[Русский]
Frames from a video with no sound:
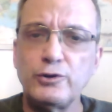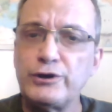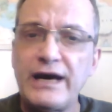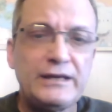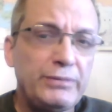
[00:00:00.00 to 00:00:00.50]

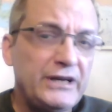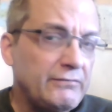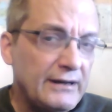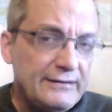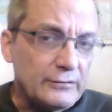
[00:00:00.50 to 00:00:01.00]
Но я не
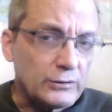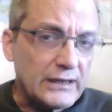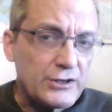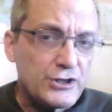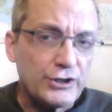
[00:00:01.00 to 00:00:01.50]
переводил
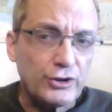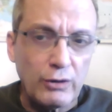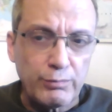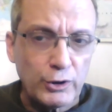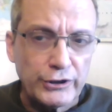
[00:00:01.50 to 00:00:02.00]

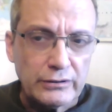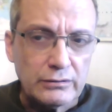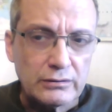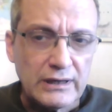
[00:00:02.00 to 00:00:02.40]
Танжентополи